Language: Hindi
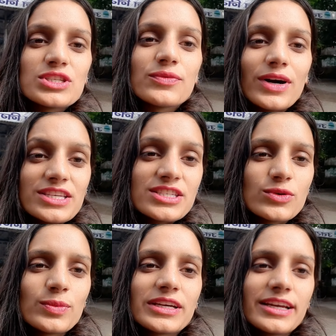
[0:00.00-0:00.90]
तो सिर्फ अस्सी
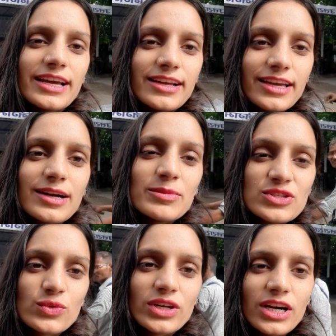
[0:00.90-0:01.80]
रुपये किराया लगेगा
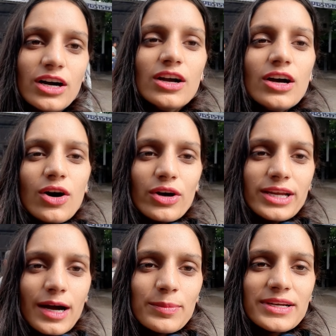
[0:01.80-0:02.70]
मसूरी का और
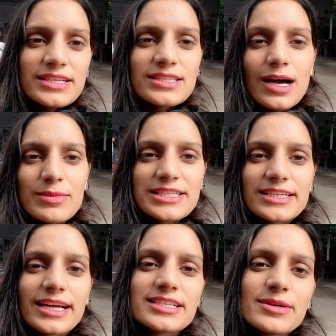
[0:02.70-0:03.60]
यहाँ पर ना सामने से
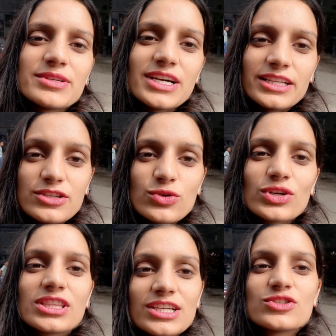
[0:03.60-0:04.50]
टैक्सी भी जाती है जो
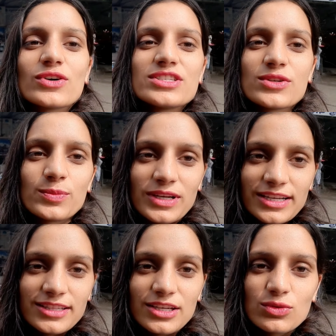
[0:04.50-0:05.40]
कि तीन सौ अस्सी रुपये
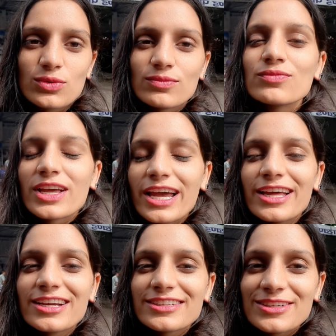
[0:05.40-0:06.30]
लेती है तो
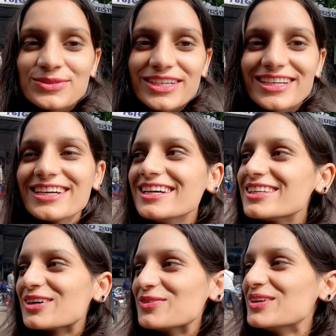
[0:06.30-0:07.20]
है ना कितना फ़र्क
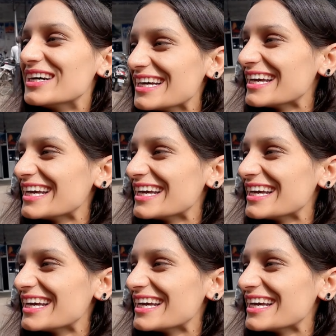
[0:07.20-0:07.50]
हम